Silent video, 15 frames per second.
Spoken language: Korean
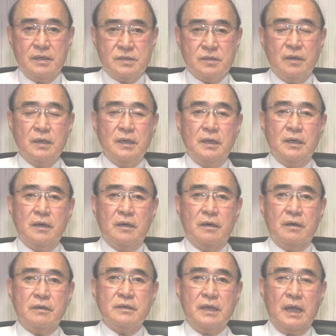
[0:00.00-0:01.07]
그래서
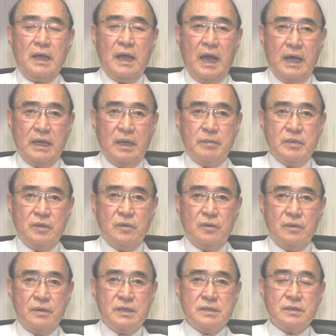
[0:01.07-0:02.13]
어, 그게
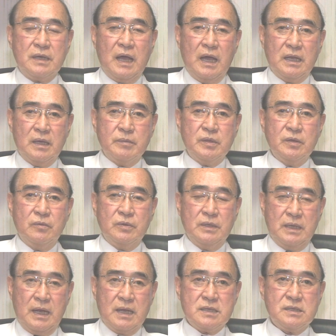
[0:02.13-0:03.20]
간암이고 그래서 간암이
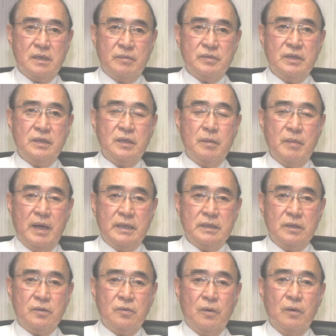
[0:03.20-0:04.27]
우리나라 사람들한테
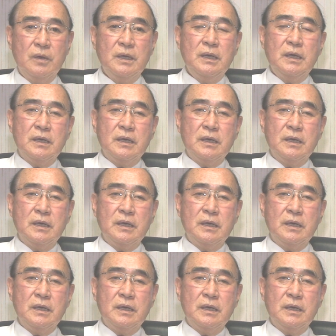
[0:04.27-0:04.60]
많이 있고